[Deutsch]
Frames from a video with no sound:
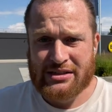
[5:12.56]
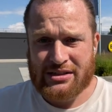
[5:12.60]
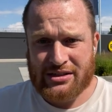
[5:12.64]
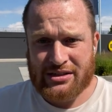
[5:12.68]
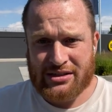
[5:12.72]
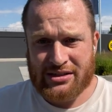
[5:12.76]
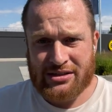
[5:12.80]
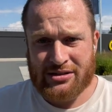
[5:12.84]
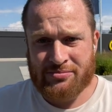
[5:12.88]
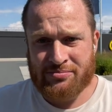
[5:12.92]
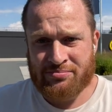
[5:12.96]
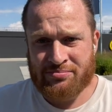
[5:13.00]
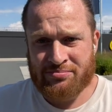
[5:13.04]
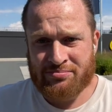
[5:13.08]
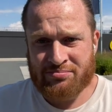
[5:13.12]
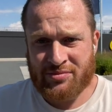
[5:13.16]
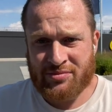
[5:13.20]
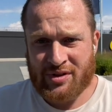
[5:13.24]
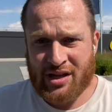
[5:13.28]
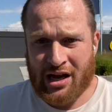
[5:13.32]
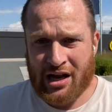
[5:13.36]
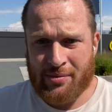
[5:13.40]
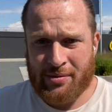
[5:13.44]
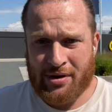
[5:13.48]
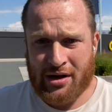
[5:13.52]
Ähm,
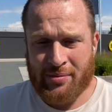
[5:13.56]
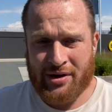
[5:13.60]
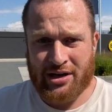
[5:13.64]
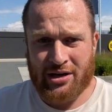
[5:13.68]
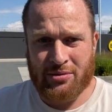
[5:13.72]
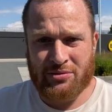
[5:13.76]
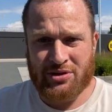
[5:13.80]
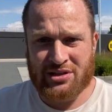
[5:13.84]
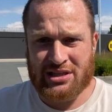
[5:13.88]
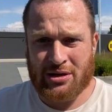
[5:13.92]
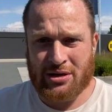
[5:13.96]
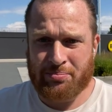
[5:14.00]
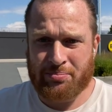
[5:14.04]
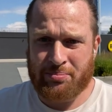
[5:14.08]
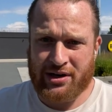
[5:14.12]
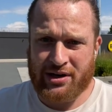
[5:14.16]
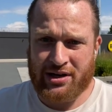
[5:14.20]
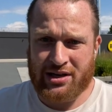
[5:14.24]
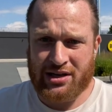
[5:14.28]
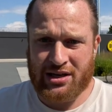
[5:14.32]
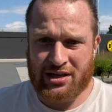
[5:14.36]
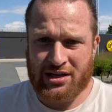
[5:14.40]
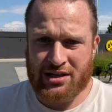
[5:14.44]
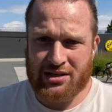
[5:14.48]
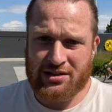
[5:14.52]
aber bei dem
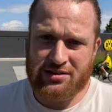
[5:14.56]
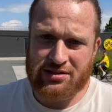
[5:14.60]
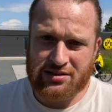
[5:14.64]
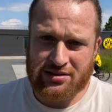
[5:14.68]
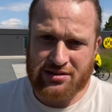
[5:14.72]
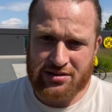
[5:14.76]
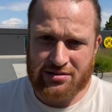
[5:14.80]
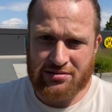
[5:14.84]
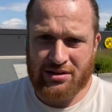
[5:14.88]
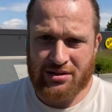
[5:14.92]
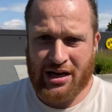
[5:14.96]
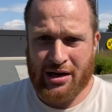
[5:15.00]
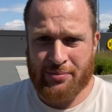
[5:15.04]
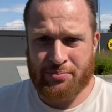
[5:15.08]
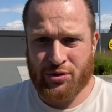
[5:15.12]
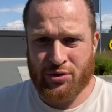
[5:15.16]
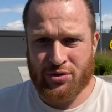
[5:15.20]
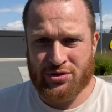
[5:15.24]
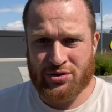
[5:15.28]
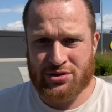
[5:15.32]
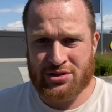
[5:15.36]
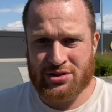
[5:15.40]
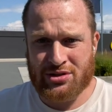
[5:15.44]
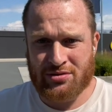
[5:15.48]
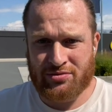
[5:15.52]
Gesamtpaket äh,
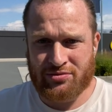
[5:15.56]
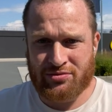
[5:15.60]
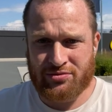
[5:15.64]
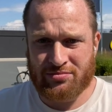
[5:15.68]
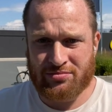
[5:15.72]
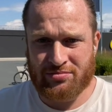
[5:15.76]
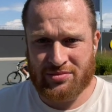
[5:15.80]
Ablöse,